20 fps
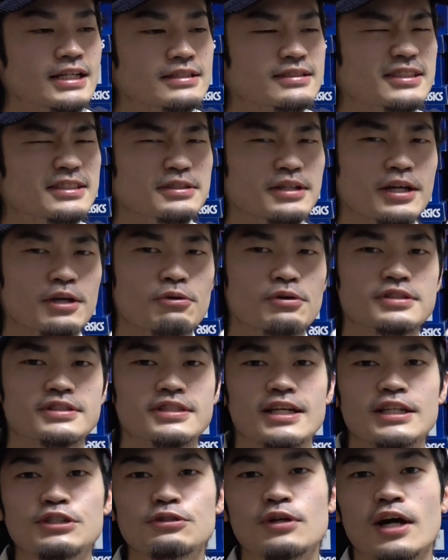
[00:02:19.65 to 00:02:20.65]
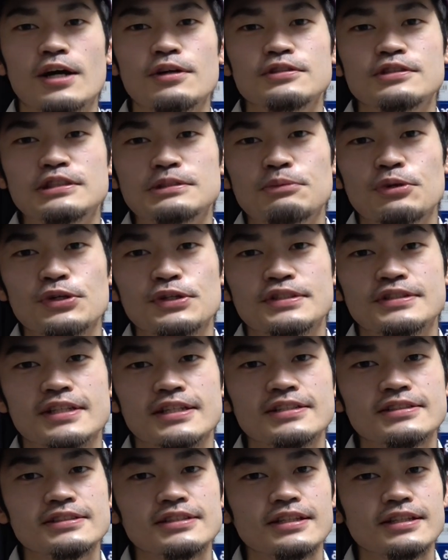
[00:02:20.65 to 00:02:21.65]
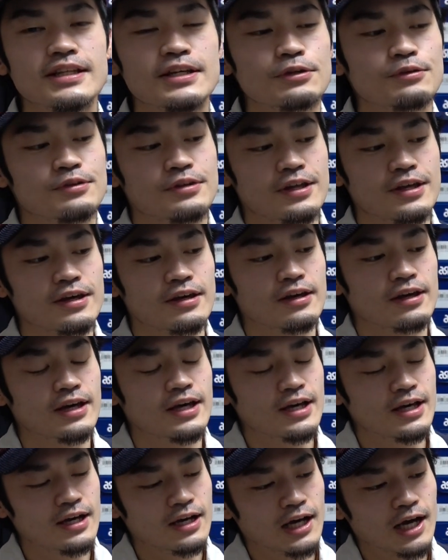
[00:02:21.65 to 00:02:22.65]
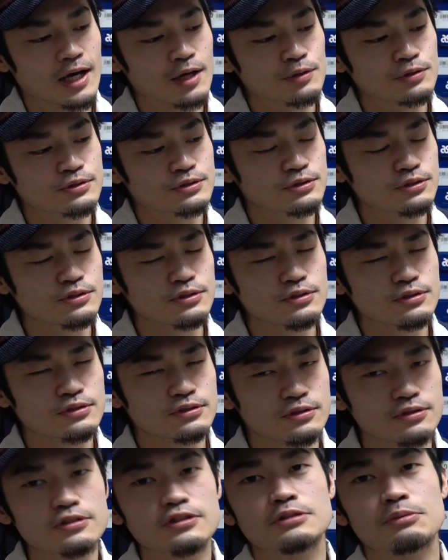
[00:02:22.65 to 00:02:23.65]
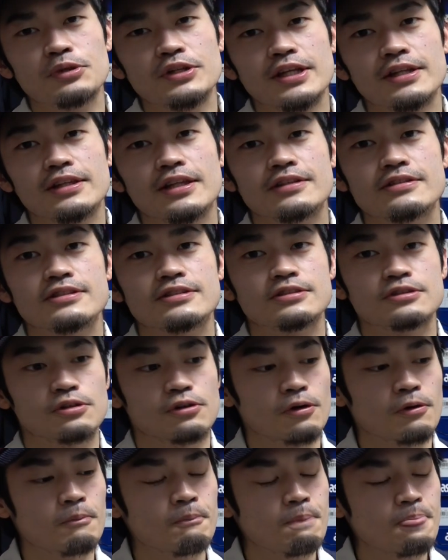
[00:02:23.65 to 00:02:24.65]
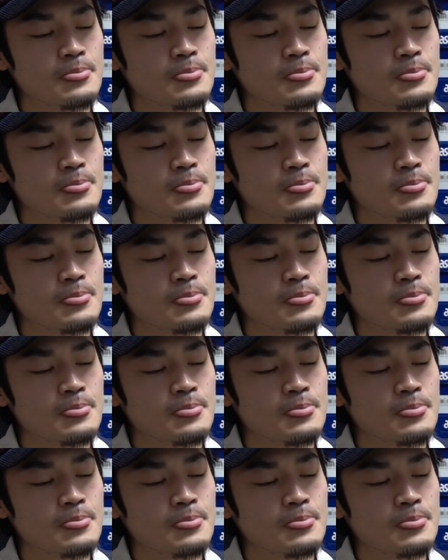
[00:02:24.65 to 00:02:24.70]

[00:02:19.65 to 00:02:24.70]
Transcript: 実はね、これ最初買うつもり全然なくて、あの、スルーするつもりだったんですよ。